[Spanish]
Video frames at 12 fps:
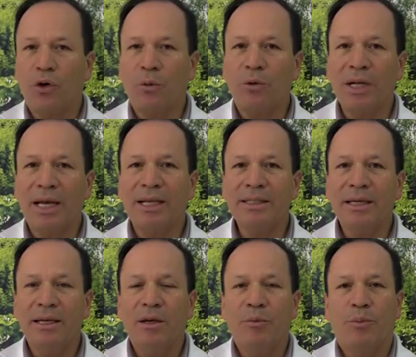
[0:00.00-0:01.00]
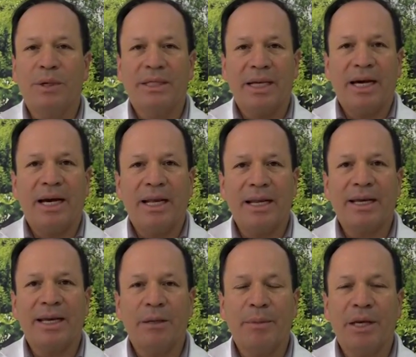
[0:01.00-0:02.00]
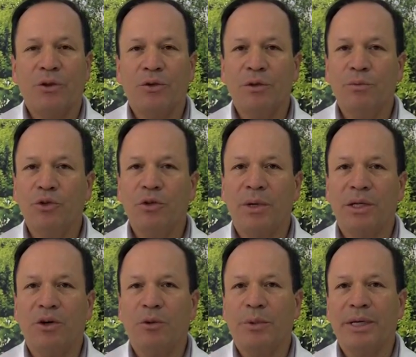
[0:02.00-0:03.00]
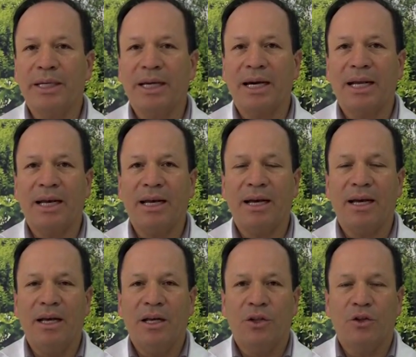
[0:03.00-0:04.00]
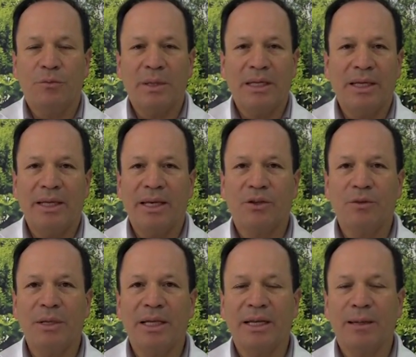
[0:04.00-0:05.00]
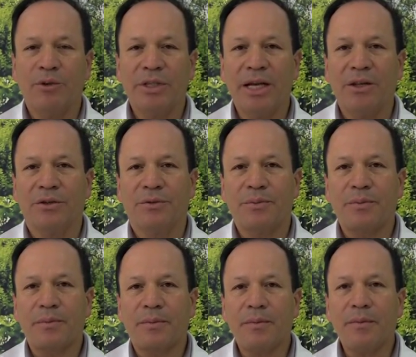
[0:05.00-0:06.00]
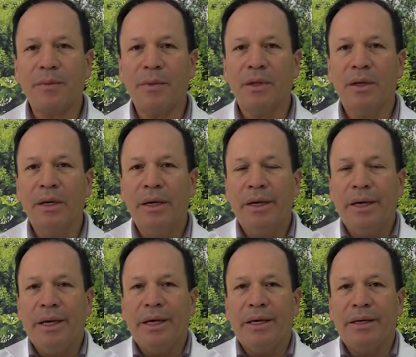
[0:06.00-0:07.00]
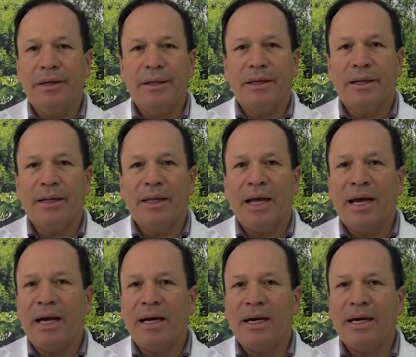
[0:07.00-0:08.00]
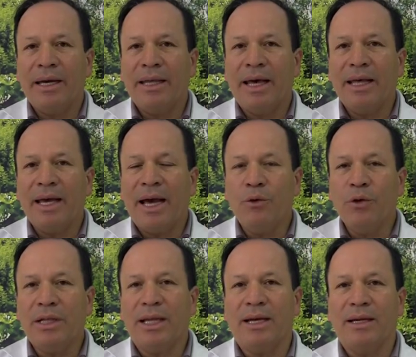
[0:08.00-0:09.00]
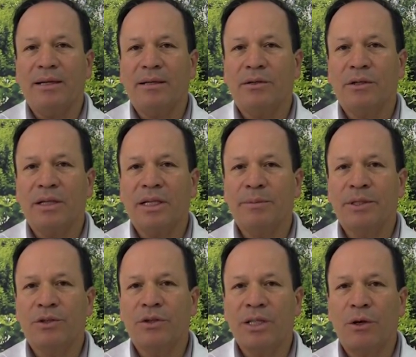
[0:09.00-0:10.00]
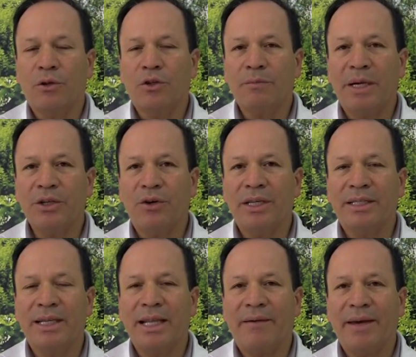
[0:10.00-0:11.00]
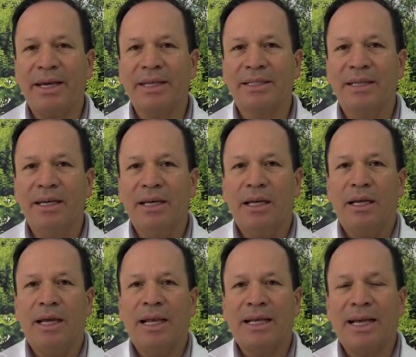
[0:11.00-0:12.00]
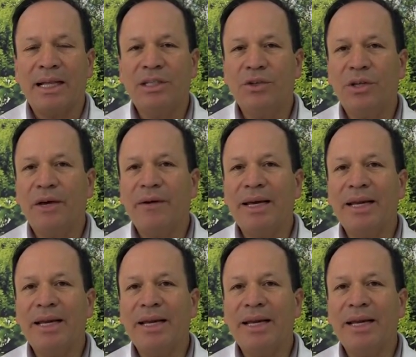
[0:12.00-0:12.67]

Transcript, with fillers: hormonales, pues ya el requerimiento es mucho mayor, puede llegar a 2.500 miligramos diarios. Eh, la edad adulta, los, adultos mayores en la vejez, el calcio debe